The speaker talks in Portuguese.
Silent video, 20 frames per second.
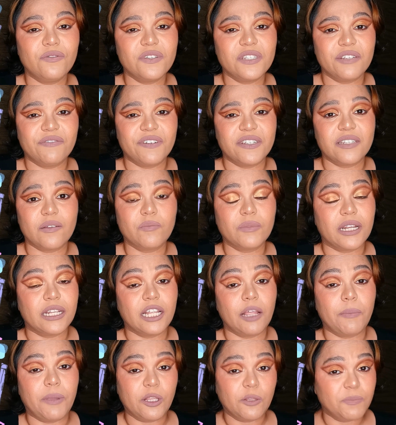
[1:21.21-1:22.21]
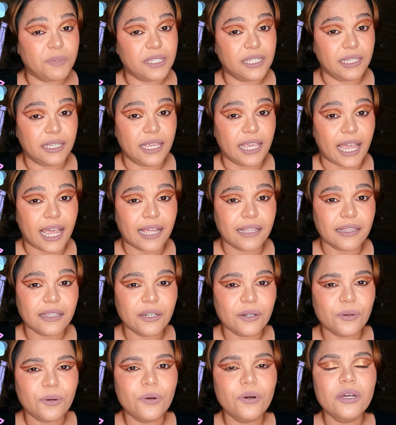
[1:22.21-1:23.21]
que você faça um tratamento
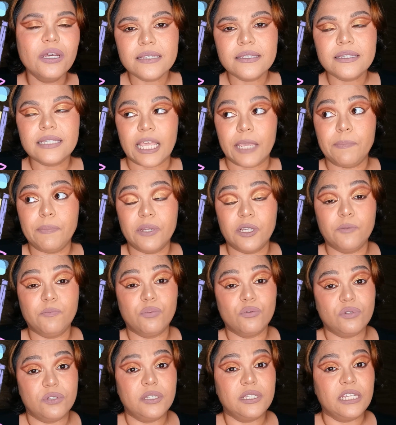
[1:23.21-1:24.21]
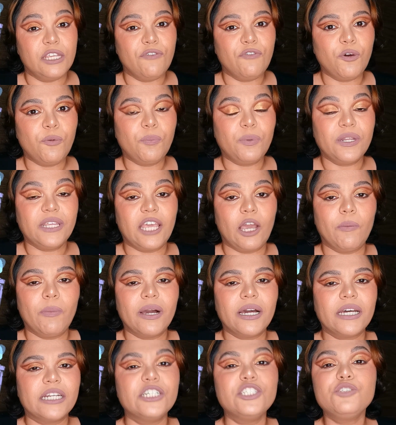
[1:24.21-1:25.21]
psiquiátrico sempre que possível, porque é
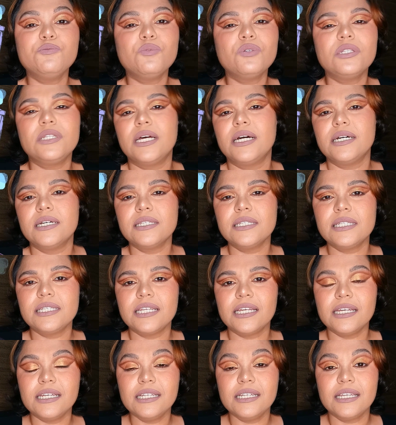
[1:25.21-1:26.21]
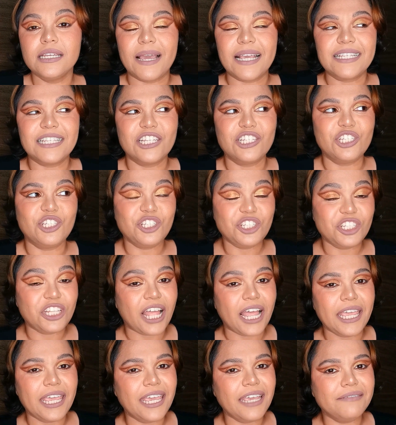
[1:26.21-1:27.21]
uma grande mudança, mas a gente tá
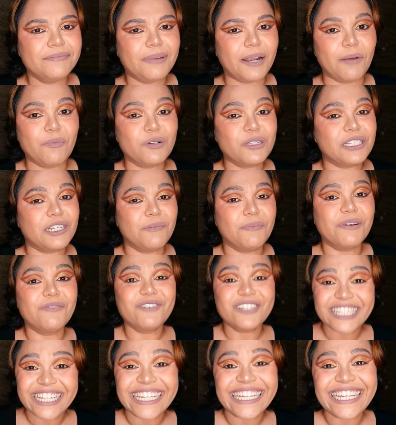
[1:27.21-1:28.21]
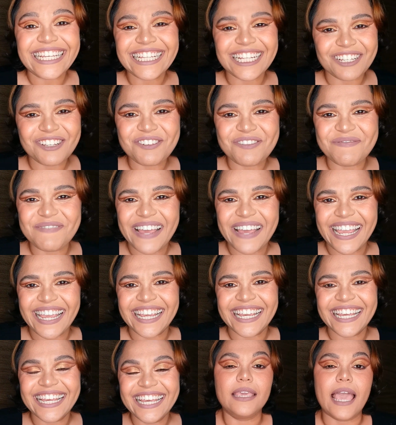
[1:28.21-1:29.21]
aí para mostrar para você que tá tudo
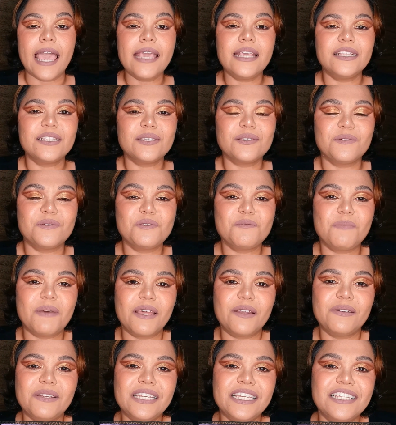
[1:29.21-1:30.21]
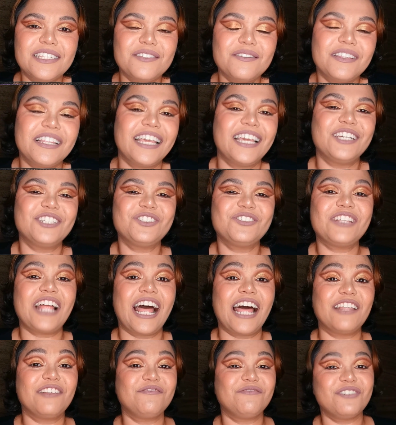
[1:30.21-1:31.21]
bem. E é isso, eu ah. espero que isso tenha
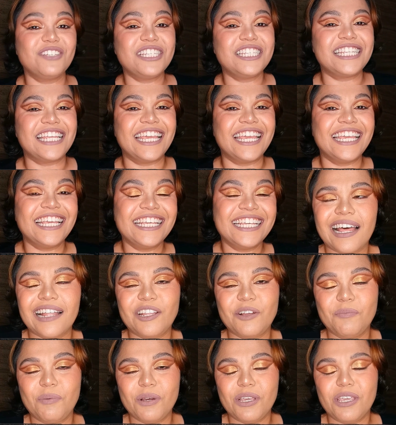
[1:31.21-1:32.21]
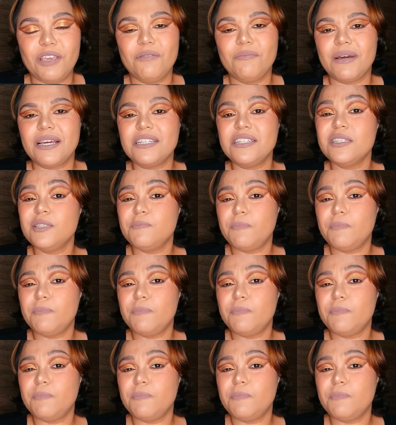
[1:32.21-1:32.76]
ajudado você a ter um pouquinho mais de